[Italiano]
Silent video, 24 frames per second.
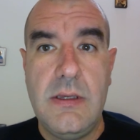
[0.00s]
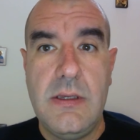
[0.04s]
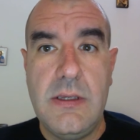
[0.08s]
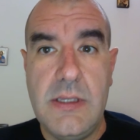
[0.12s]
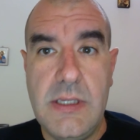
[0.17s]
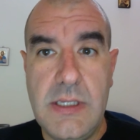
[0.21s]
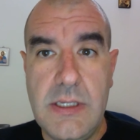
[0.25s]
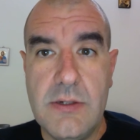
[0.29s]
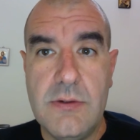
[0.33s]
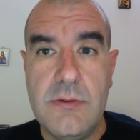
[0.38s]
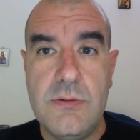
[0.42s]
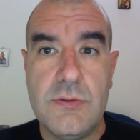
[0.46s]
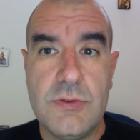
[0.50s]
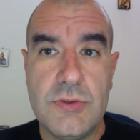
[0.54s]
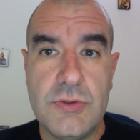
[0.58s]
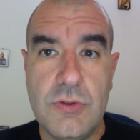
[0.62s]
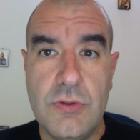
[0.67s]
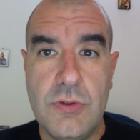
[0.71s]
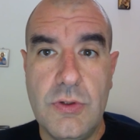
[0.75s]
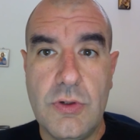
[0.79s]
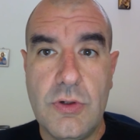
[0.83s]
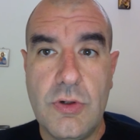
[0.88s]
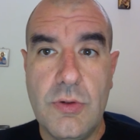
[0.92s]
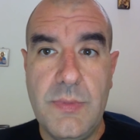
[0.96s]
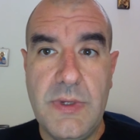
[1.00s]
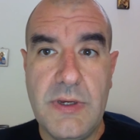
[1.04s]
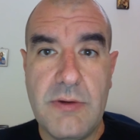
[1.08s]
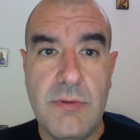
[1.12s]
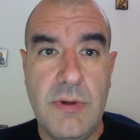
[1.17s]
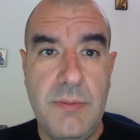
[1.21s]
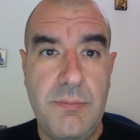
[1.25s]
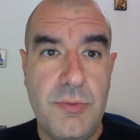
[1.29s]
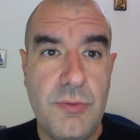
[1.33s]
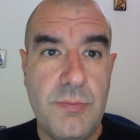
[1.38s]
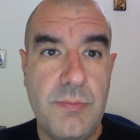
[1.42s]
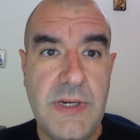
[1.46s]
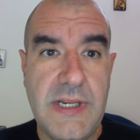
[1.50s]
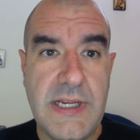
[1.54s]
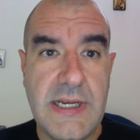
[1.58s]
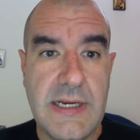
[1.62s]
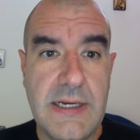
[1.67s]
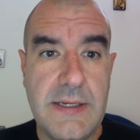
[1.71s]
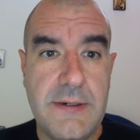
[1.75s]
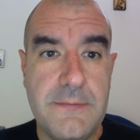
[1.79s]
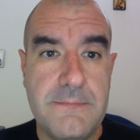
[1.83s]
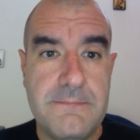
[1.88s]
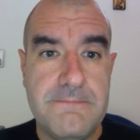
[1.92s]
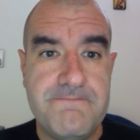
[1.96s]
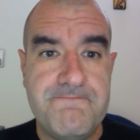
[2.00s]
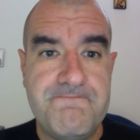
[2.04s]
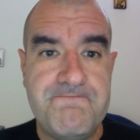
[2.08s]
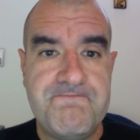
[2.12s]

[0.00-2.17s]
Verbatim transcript: Io non sono come quel pubblicano.